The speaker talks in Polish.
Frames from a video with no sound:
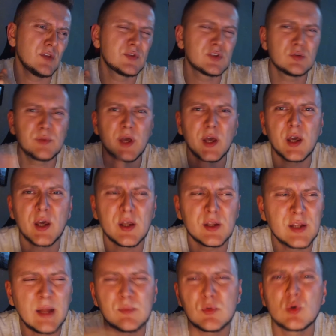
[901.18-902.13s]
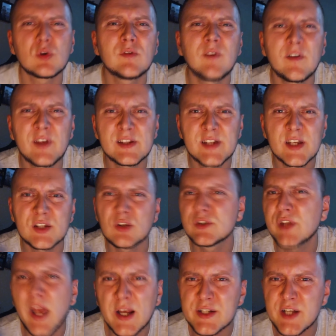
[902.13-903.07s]
I w sumie tam kurwa więcej
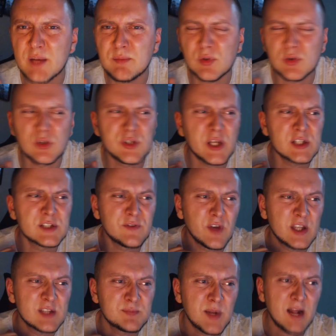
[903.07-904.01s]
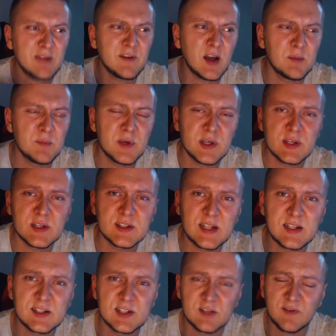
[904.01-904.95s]
to nie grze, bo to nie jest twoja sprawa. My
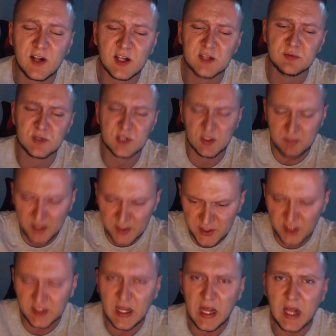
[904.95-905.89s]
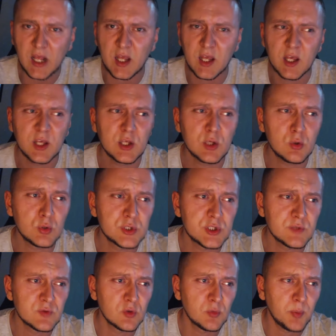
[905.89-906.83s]
zadecydowaliśmy, że będzie tak i chuj
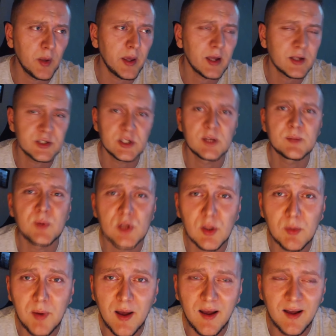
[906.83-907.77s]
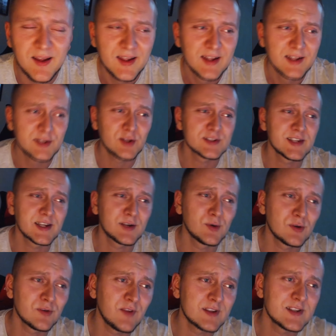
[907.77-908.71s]
ci w dupę. Jak ci nie podoba, to se
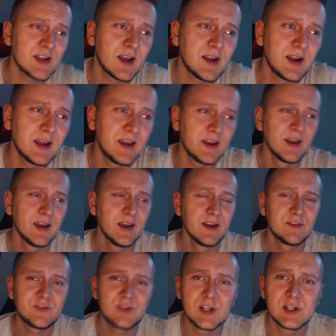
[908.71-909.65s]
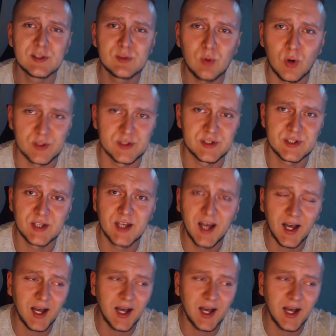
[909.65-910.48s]
kurwa zagraj w Guild Warsy.